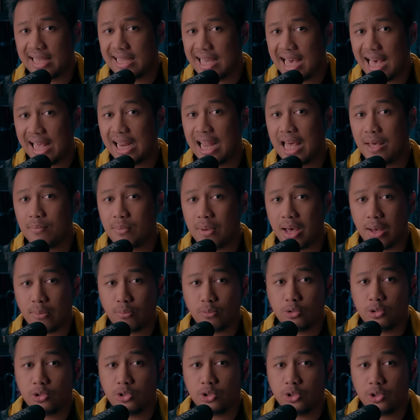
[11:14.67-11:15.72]
nggak lama
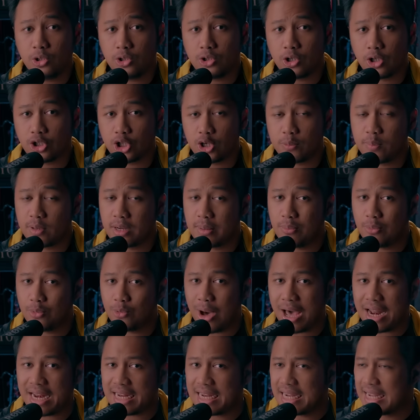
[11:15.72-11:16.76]
muncul sosok
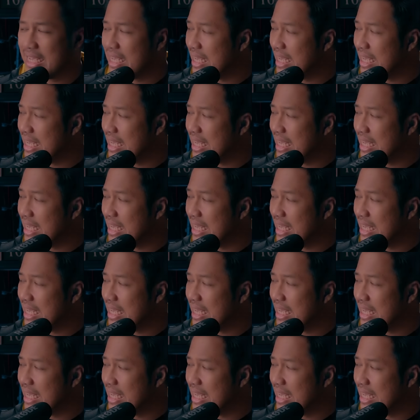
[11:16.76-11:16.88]
perempuan